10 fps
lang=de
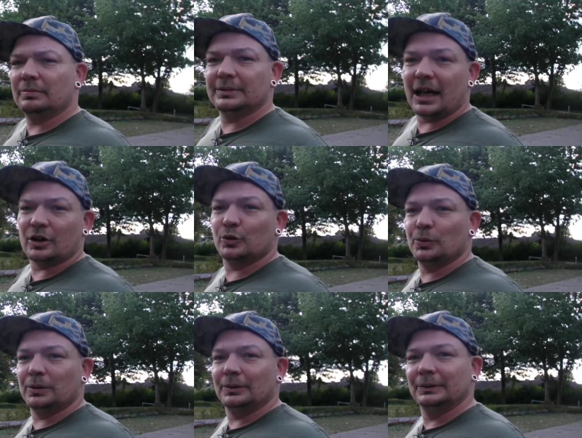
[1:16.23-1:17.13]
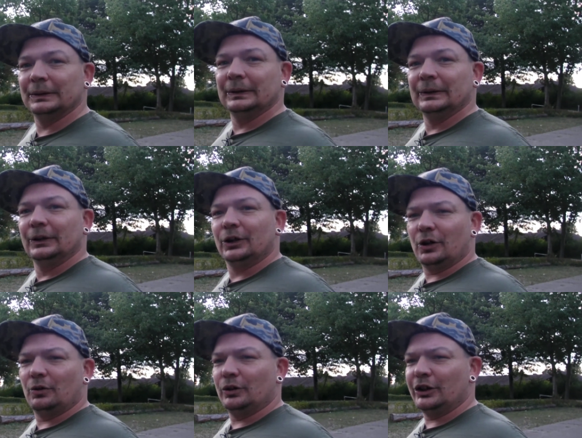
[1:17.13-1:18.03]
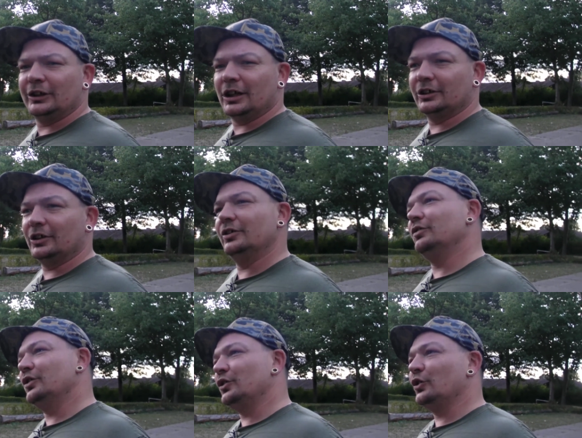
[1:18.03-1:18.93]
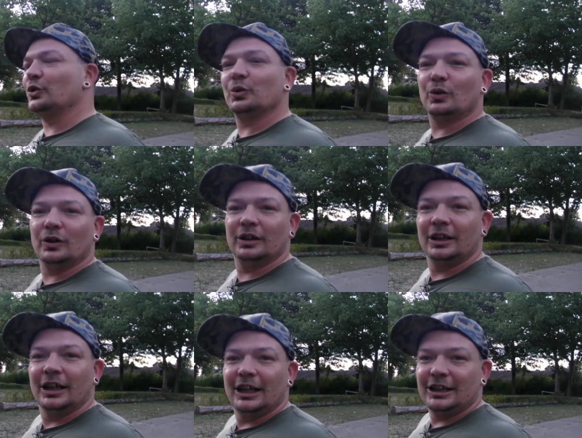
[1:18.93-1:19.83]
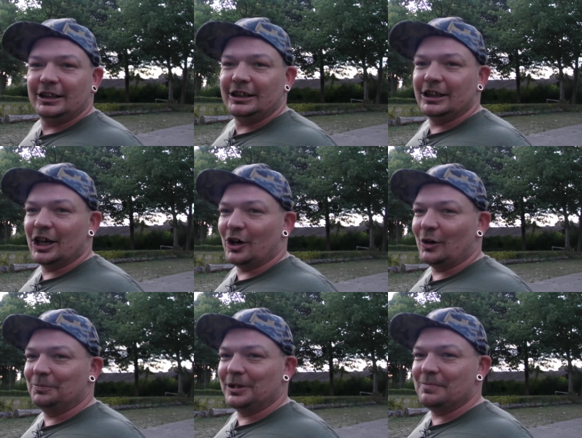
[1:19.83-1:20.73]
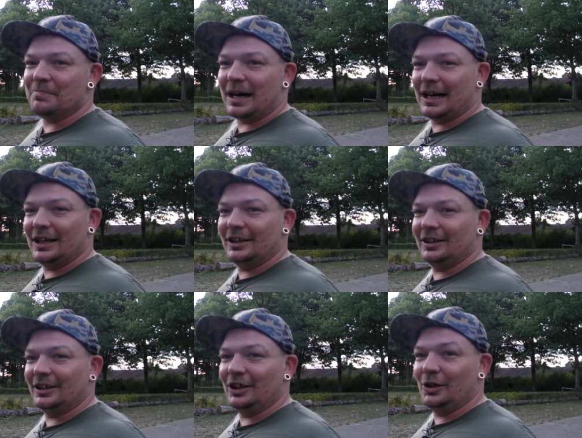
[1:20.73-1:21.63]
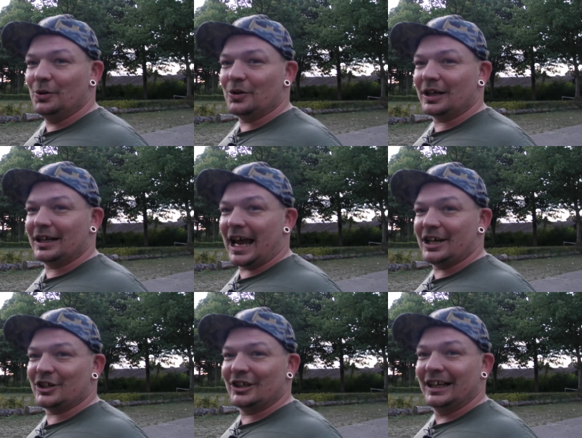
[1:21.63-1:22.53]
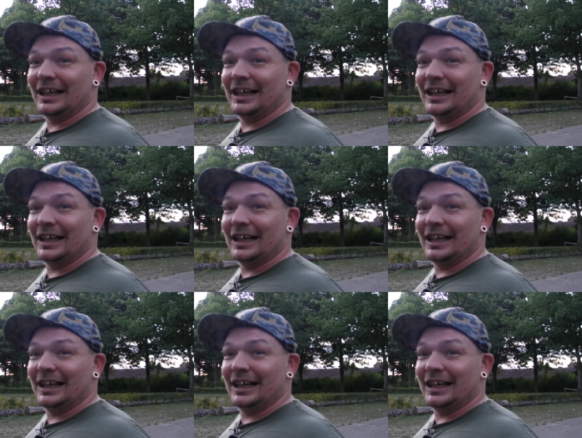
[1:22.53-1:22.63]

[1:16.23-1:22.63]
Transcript: tagsüber. Genau, und ich dachte, das ist so die optimale Location.